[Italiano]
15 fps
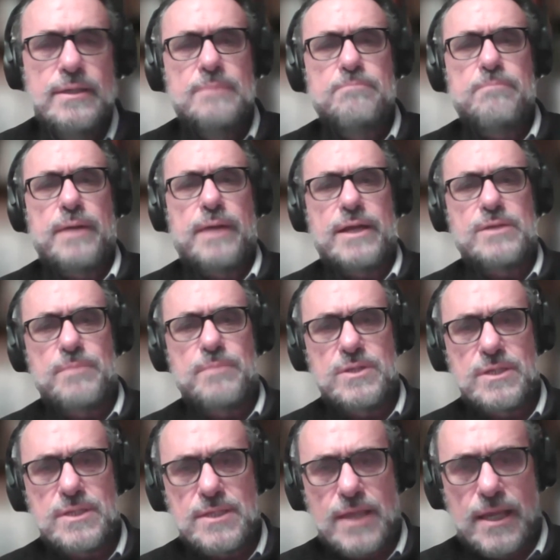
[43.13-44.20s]
Paris
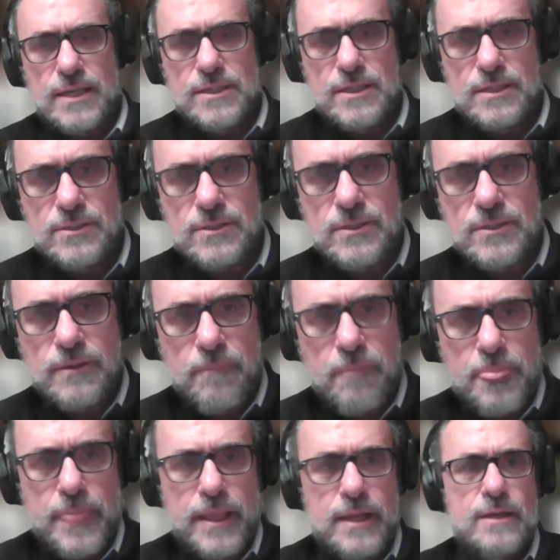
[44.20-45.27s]
Business Angels.
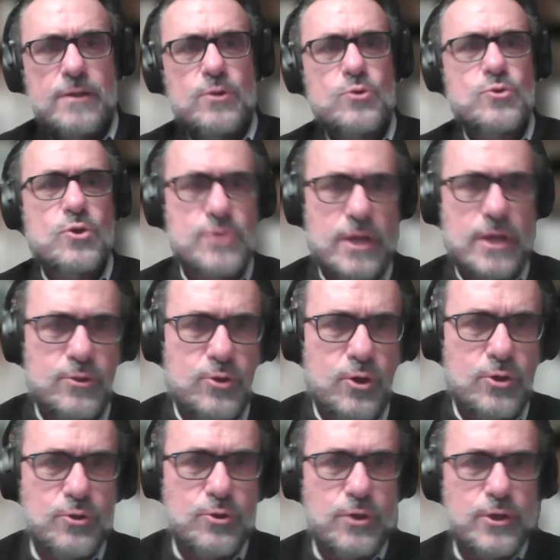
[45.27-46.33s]
Non so se
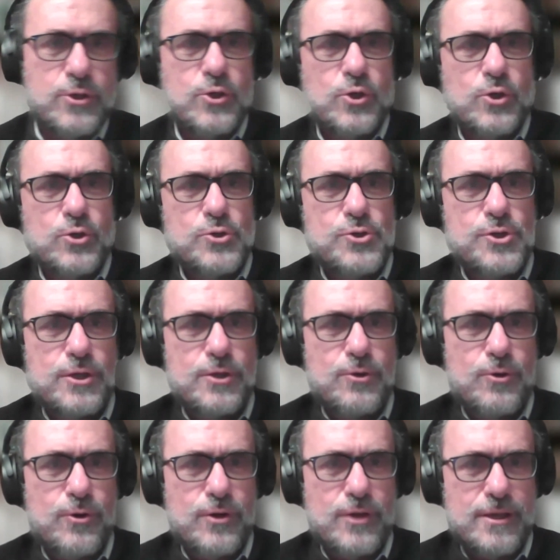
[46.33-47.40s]
Antonio li conosci
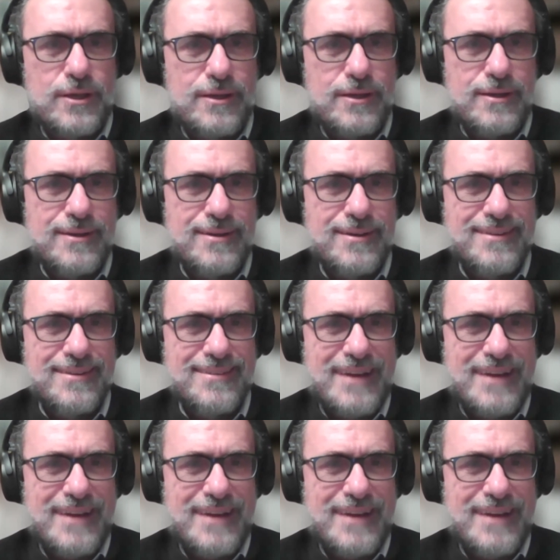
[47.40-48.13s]
o sì, hai,